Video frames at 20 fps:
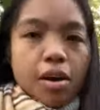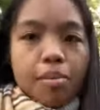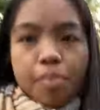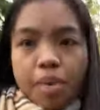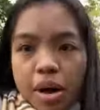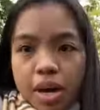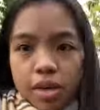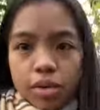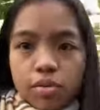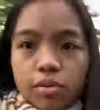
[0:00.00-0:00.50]

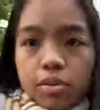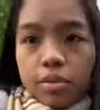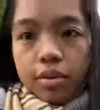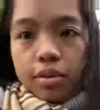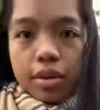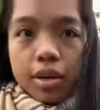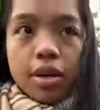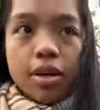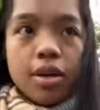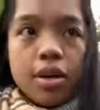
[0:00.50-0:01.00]
Kapagod.
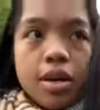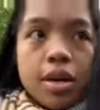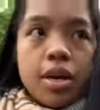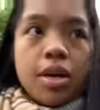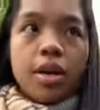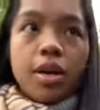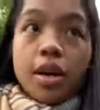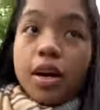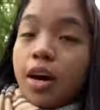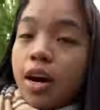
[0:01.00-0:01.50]

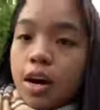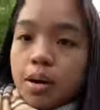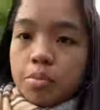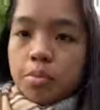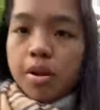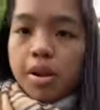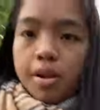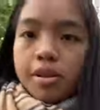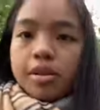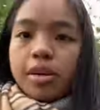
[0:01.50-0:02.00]
I'm
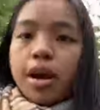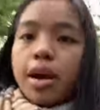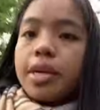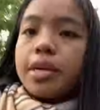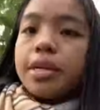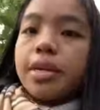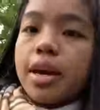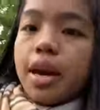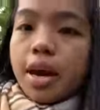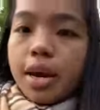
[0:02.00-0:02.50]
really
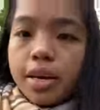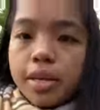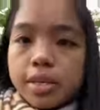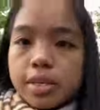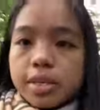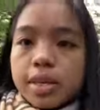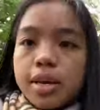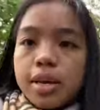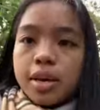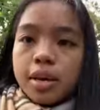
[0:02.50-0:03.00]
tired
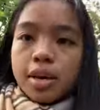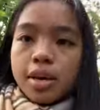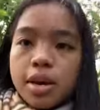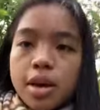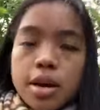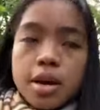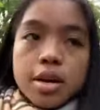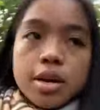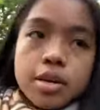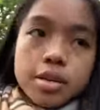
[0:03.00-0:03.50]
guys.
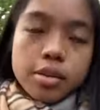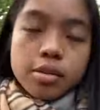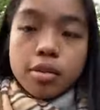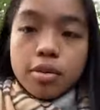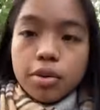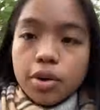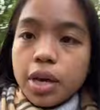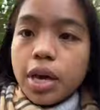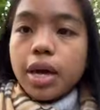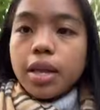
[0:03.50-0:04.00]

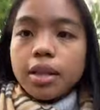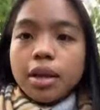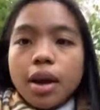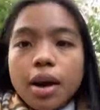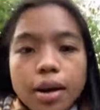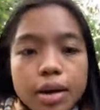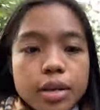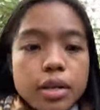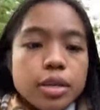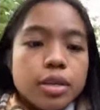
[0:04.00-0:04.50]
So, yan
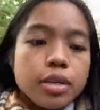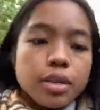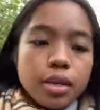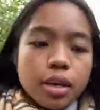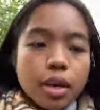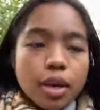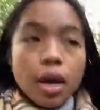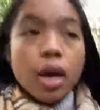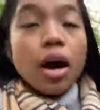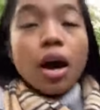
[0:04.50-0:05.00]
guys.
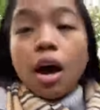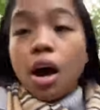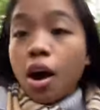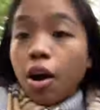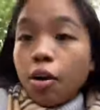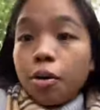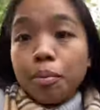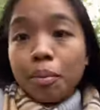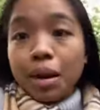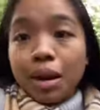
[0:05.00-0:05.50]

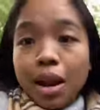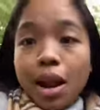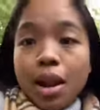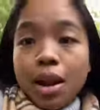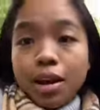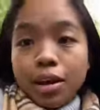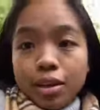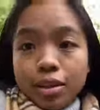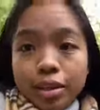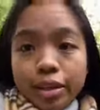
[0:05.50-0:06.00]
Ako'y
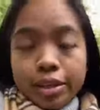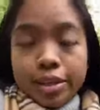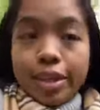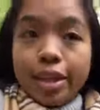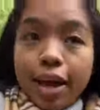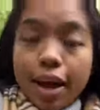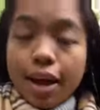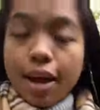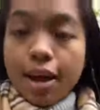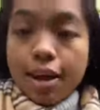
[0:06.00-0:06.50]
maglalakad na sa
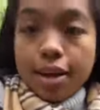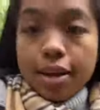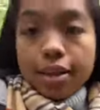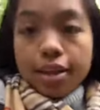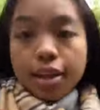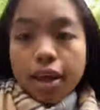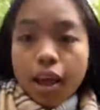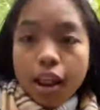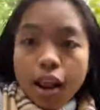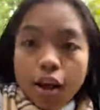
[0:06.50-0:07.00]
daan
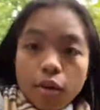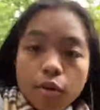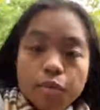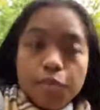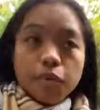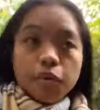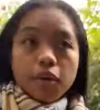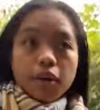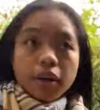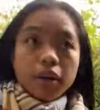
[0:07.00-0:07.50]
dahil ako
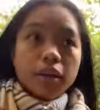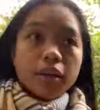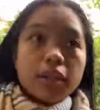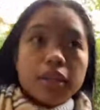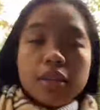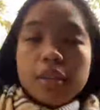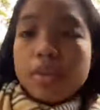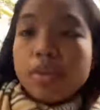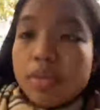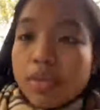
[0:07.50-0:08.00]
po ay
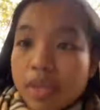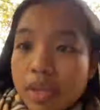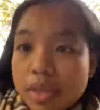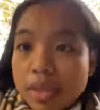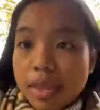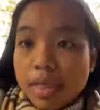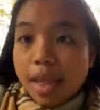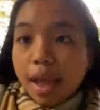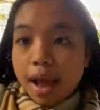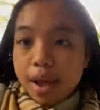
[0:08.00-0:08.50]
dito
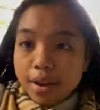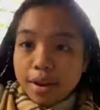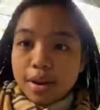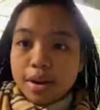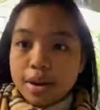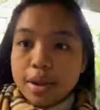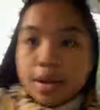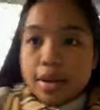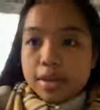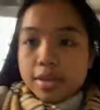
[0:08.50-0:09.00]
tunnel
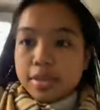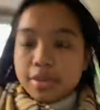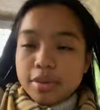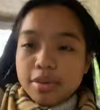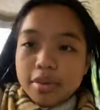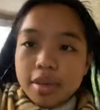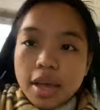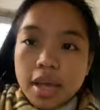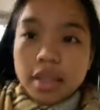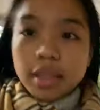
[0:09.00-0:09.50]
guys. So
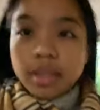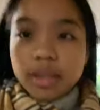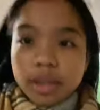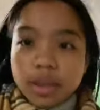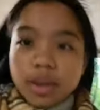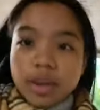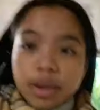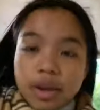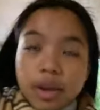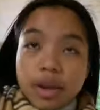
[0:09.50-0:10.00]
yan.
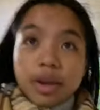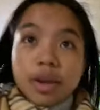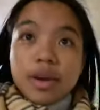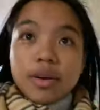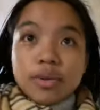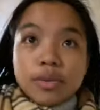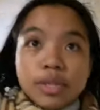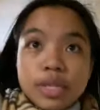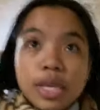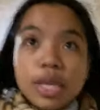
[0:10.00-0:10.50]

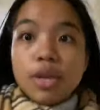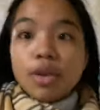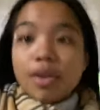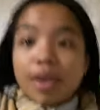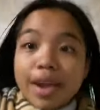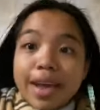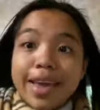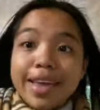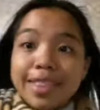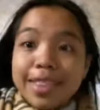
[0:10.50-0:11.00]
See you
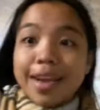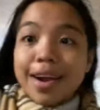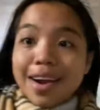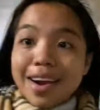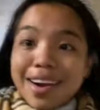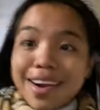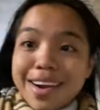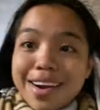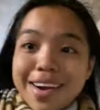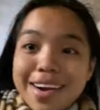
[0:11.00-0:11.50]

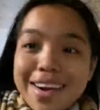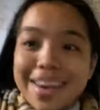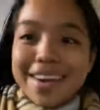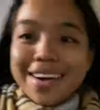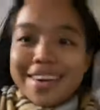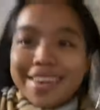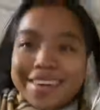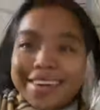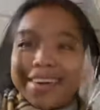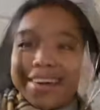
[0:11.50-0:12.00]
later.
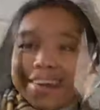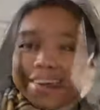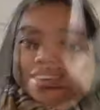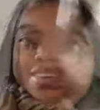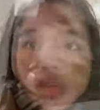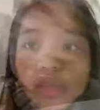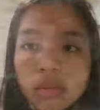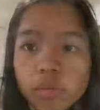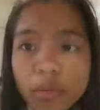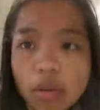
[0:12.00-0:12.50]

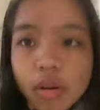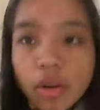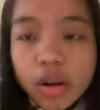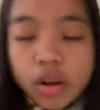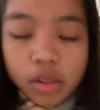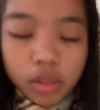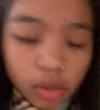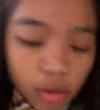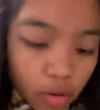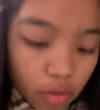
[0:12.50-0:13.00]
Guys,
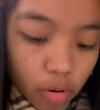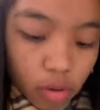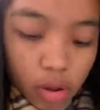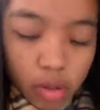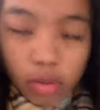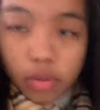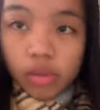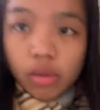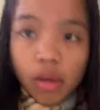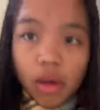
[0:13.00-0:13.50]
kararating ko
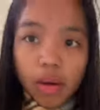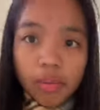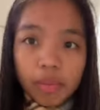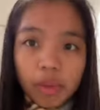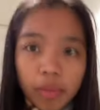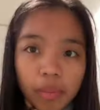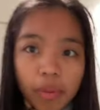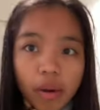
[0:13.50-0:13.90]
lang sa aming